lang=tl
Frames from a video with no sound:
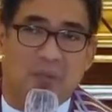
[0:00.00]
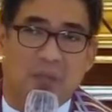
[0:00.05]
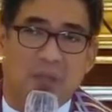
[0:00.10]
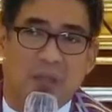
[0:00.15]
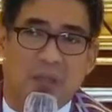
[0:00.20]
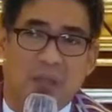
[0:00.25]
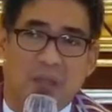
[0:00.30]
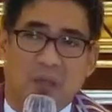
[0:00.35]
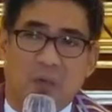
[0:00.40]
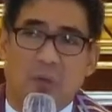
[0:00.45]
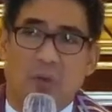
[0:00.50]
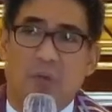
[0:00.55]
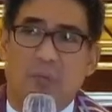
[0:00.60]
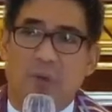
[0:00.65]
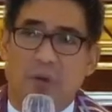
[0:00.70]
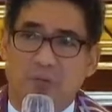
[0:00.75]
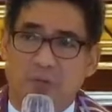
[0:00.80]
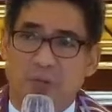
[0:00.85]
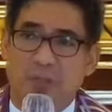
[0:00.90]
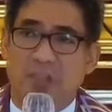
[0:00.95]
Iwan
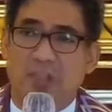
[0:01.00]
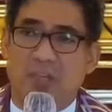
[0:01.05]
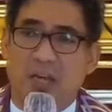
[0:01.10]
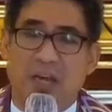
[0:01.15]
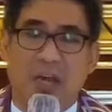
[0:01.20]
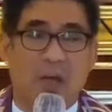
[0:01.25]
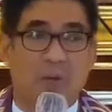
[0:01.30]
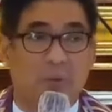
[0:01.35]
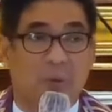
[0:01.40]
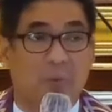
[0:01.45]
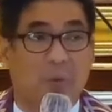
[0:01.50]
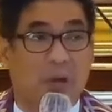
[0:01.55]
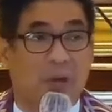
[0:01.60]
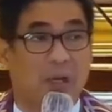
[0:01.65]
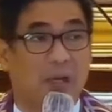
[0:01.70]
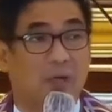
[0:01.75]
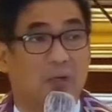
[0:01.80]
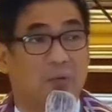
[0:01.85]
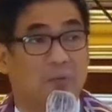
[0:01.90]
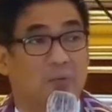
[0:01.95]
Bautista, kababa na
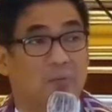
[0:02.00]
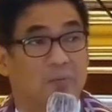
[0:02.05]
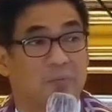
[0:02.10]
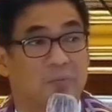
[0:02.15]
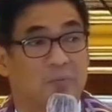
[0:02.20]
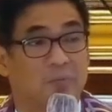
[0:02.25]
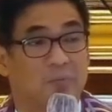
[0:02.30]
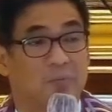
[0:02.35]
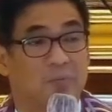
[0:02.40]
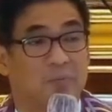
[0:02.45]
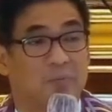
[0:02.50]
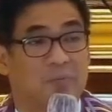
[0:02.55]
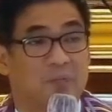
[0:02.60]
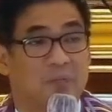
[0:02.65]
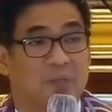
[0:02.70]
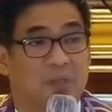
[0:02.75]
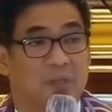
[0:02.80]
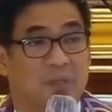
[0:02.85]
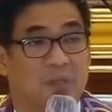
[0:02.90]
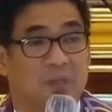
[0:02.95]
loob.
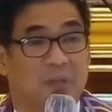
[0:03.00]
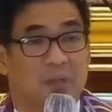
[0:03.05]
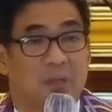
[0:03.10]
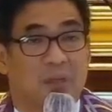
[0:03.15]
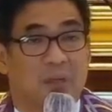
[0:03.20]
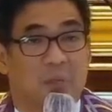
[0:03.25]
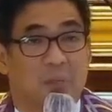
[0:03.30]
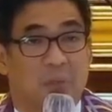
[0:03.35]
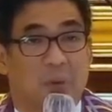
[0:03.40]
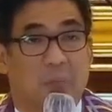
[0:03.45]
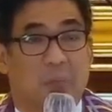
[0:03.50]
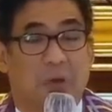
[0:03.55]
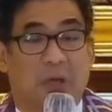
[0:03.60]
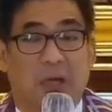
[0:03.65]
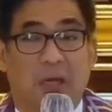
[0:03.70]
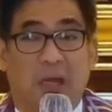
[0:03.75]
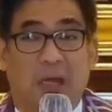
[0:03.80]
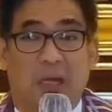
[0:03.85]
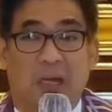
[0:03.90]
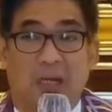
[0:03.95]

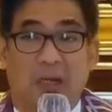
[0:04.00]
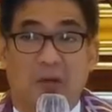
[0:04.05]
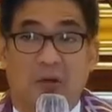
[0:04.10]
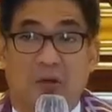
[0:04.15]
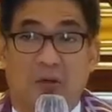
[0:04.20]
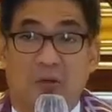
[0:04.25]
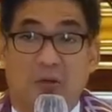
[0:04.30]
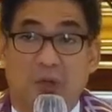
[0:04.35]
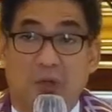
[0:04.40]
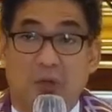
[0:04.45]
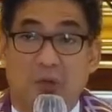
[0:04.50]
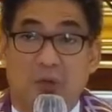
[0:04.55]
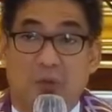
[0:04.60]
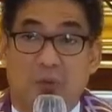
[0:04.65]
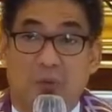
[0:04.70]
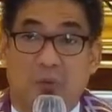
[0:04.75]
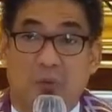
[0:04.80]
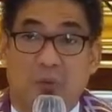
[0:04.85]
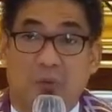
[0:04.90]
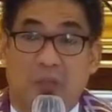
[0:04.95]
Pipakilala na ng ninong
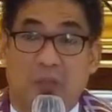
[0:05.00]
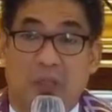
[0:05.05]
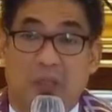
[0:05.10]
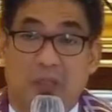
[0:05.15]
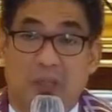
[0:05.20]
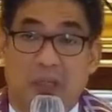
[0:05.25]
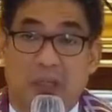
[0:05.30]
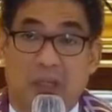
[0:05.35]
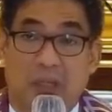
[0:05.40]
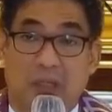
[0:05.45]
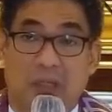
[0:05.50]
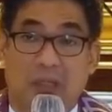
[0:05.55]
iya.